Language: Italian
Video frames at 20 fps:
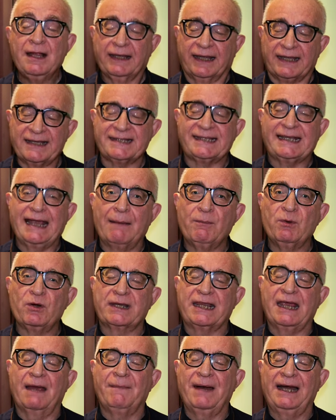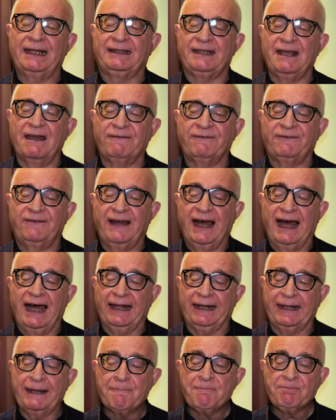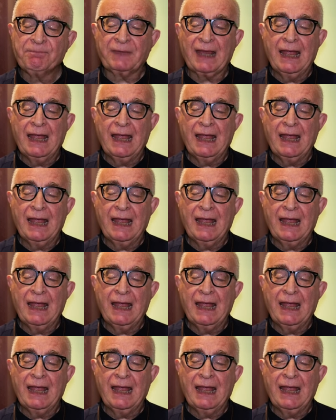che siamo chiamati a fare,